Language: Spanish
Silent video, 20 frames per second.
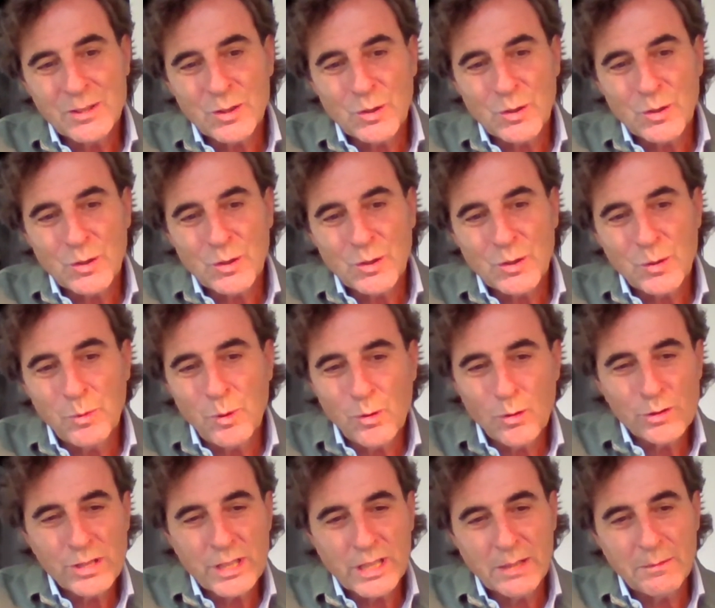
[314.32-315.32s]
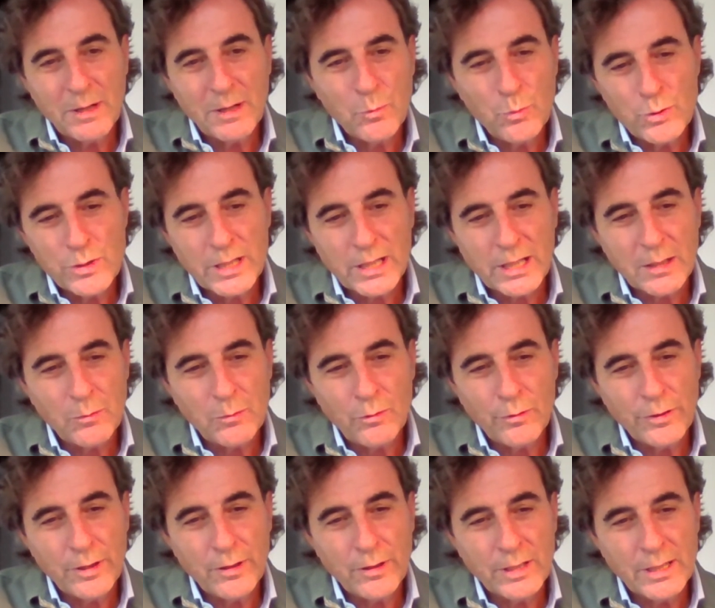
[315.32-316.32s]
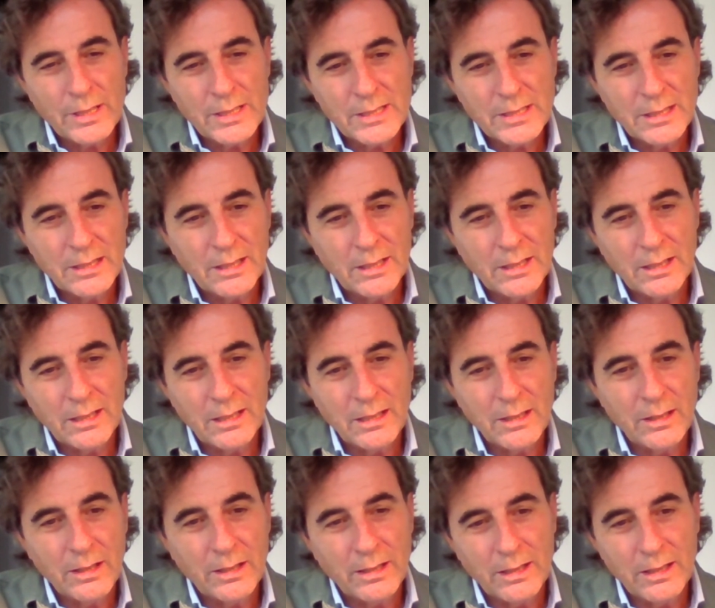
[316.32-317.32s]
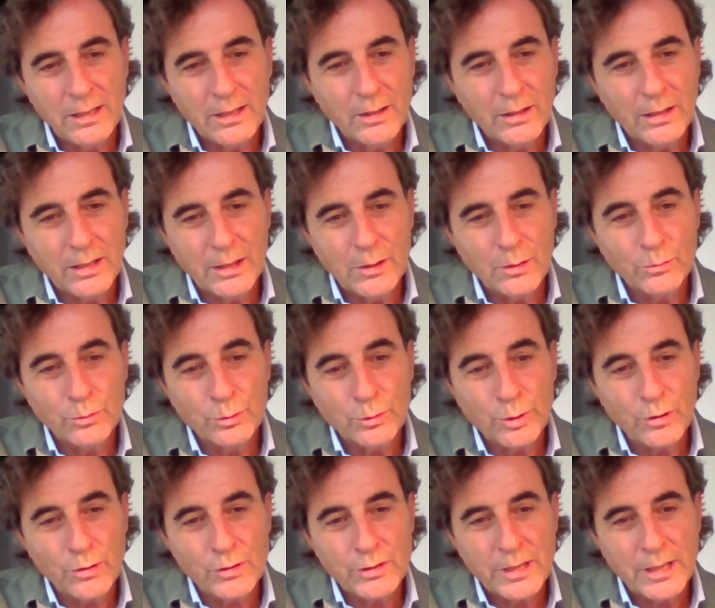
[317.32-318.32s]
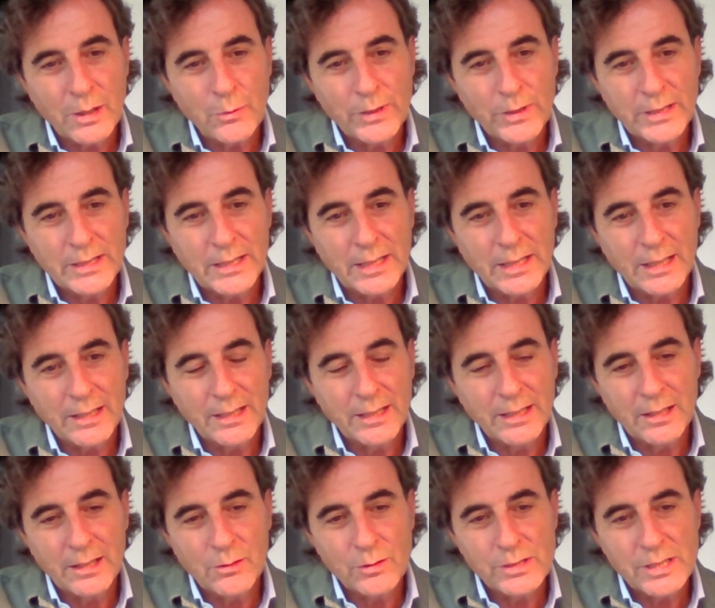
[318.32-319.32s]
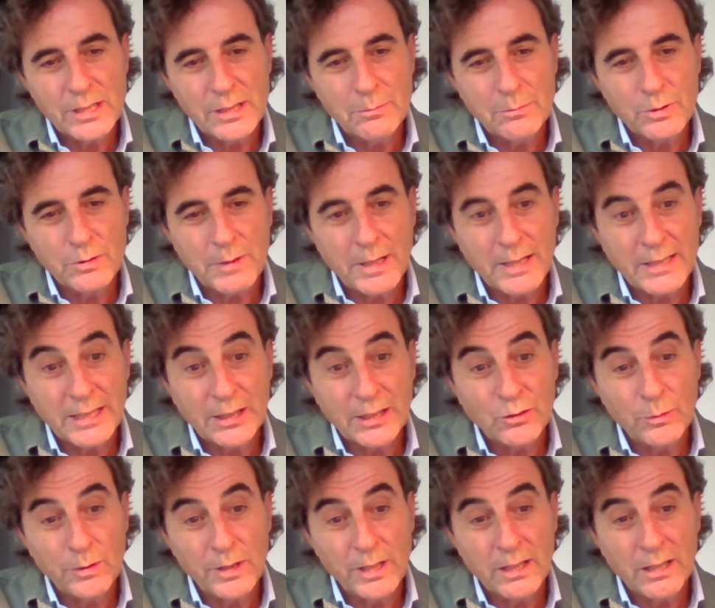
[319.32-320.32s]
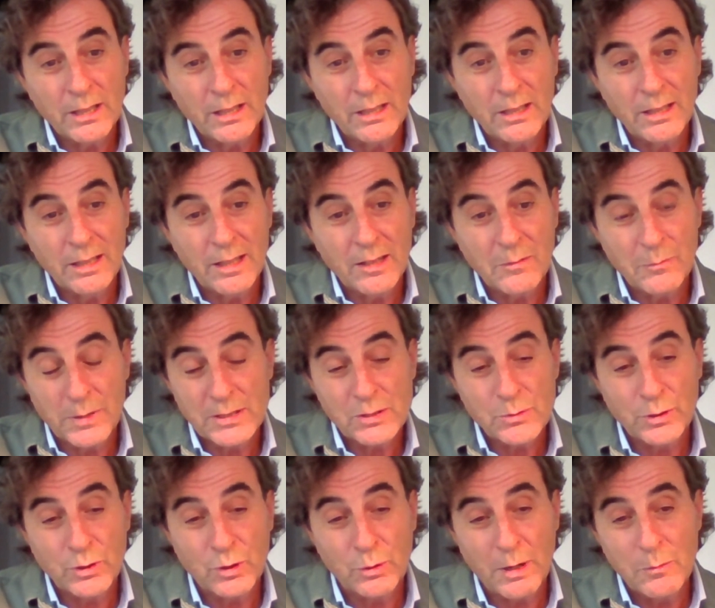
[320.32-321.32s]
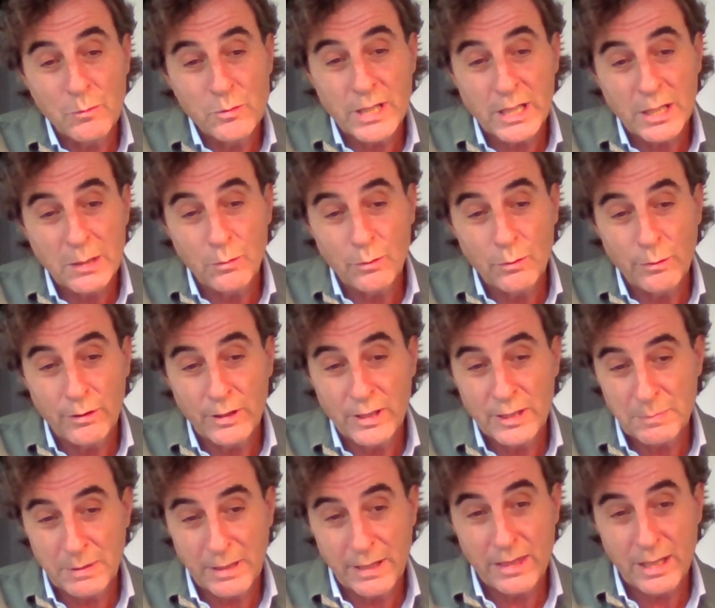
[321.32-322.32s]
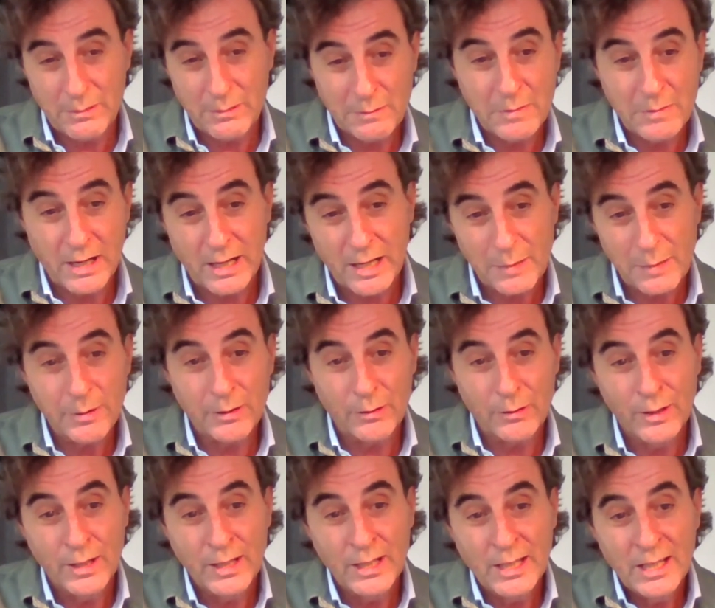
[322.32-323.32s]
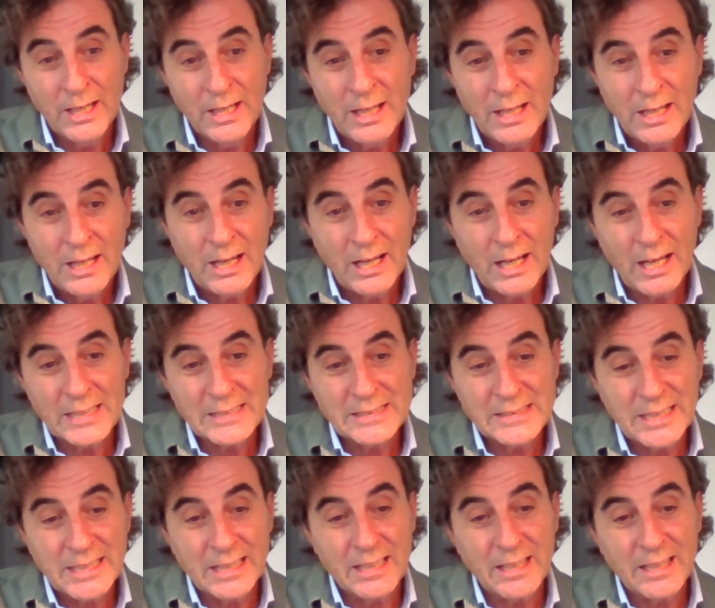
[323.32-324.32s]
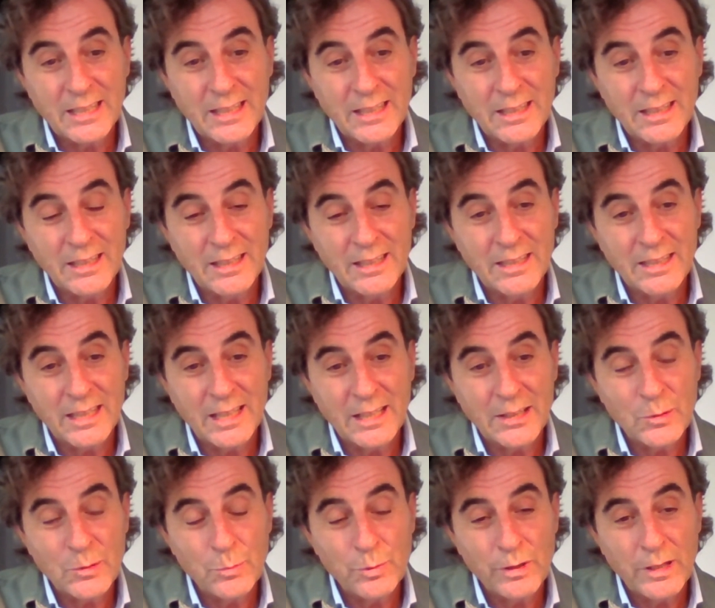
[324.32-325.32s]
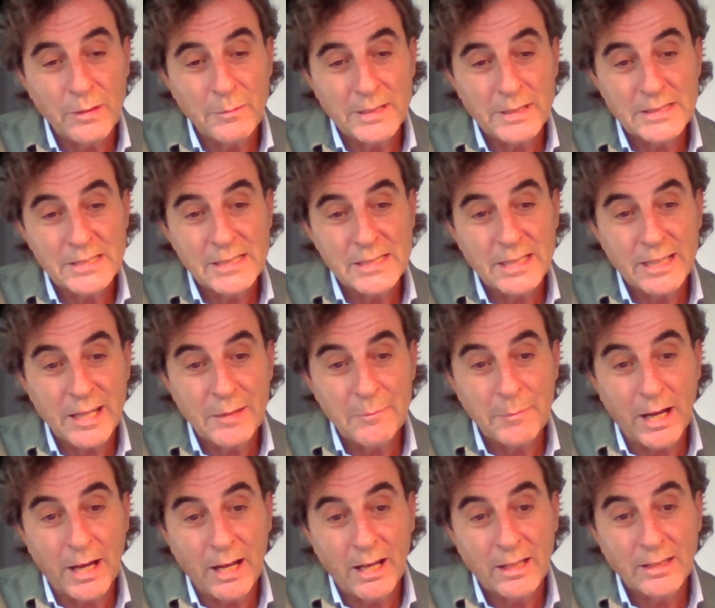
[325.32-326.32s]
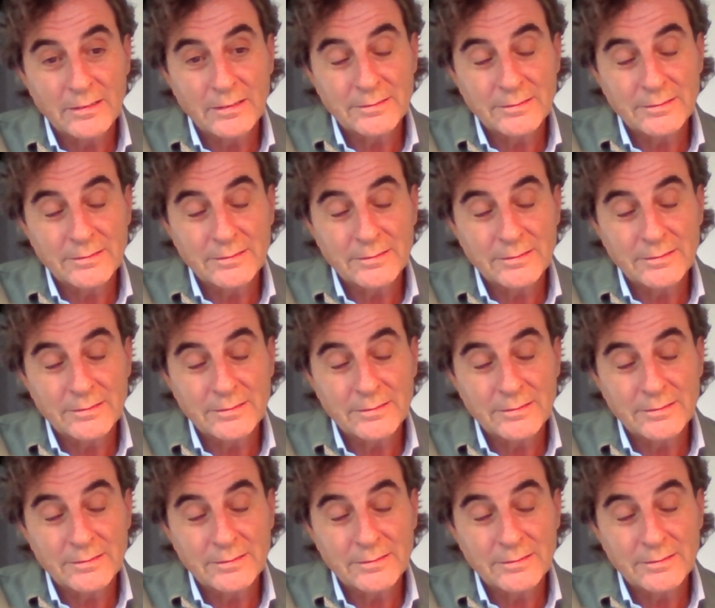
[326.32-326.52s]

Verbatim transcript: Es como un coche que va muchas revoluciones y, el conductor no se da cuenta y el coche pues va andando bien y, además cuando va muchas revoluciones parece que va más rápido hasta que ya no puede más y se quema.